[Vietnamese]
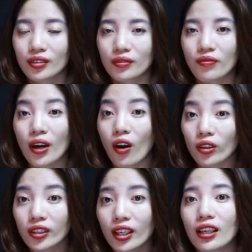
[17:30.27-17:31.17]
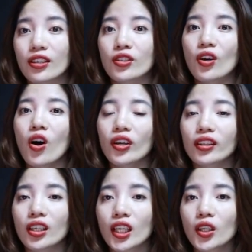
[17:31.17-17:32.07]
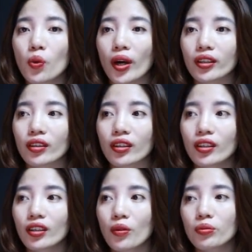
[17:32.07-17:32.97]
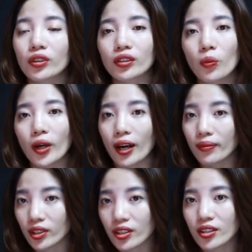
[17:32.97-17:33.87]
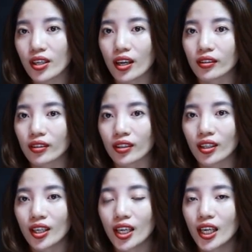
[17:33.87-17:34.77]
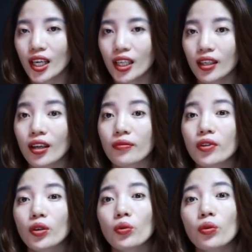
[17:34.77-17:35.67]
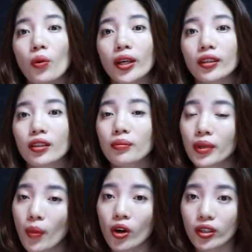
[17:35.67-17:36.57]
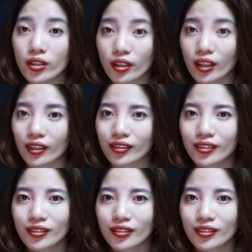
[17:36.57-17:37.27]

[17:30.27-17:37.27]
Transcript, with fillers: Và có thể là do cái tính cách của anh ấy không được thông cảm và chia sẻ như thế nên là vợ cũ của anh ấy mới bỏ đi chẳng hạn.